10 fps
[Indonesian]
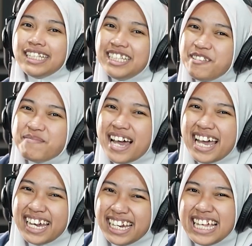
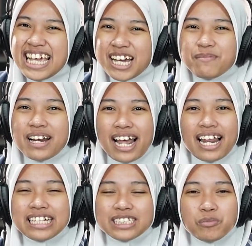gimana nih kabar
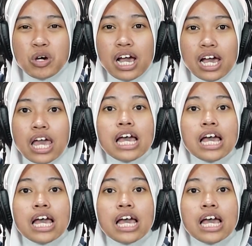kalian semua?